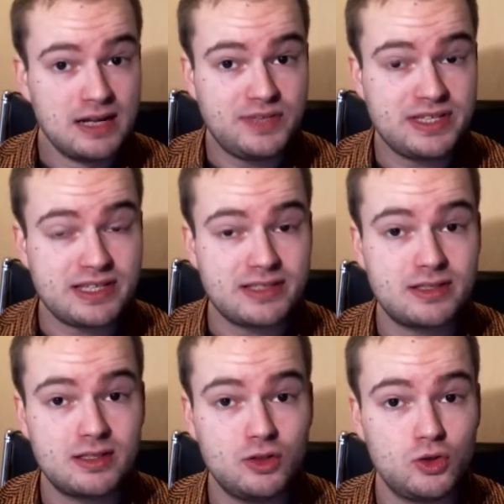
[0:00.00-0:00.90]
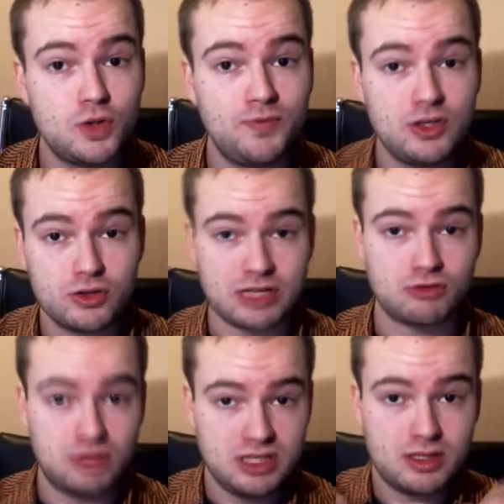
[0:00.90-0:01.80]
dieses YouTube-Videos,
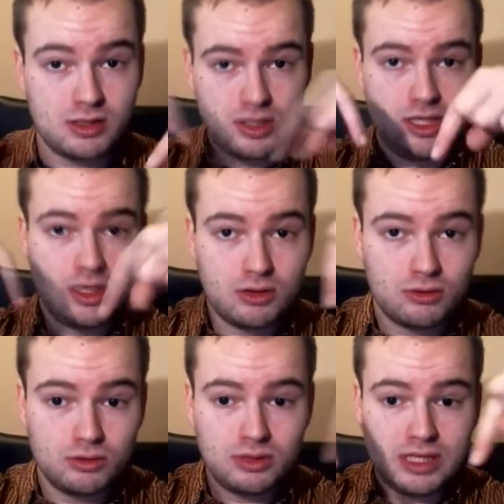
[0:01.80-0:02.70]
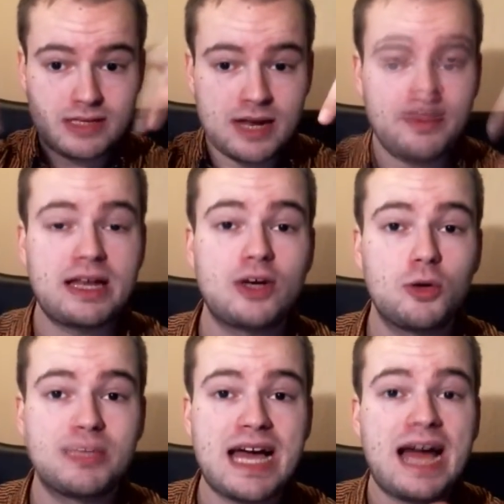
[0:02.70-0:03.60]
also dieses hier unten jetzt einfach einen
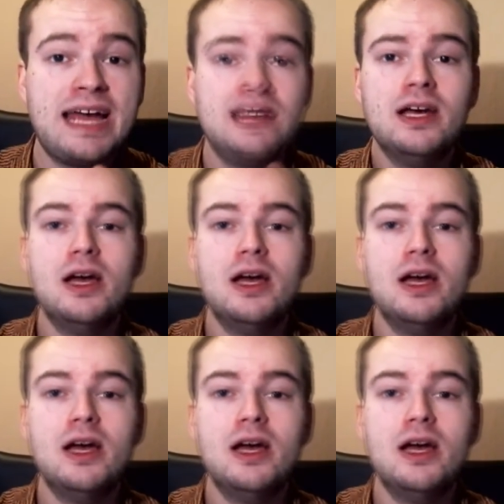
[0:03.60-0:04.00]
Kommentar rein.